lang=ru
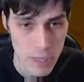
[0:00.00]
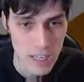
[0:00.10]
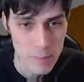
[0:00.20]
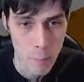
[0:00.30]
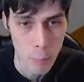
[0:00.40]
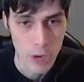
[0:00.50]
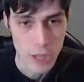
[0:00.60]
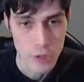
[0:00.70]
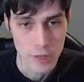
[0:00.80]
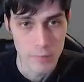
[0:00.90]
пигой с
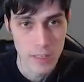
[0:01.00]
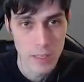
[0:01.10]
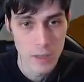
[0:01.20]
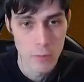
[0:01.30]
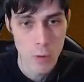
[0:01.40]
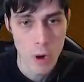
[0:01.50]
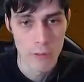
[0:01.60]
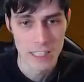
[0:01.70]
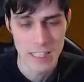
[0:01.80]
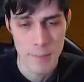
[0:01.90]
попугайчиком. Во,
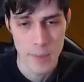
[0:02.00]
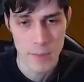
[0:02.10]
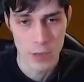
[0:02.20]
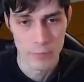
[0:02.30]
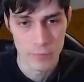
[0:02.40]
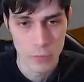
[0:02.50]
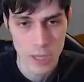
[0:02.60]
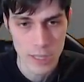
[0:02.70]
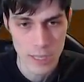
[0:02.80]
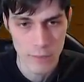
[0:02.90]
вот это я понимаю. Ну
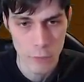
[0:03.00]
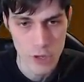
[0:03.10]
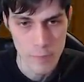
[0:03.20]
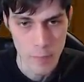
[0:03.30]
она вроде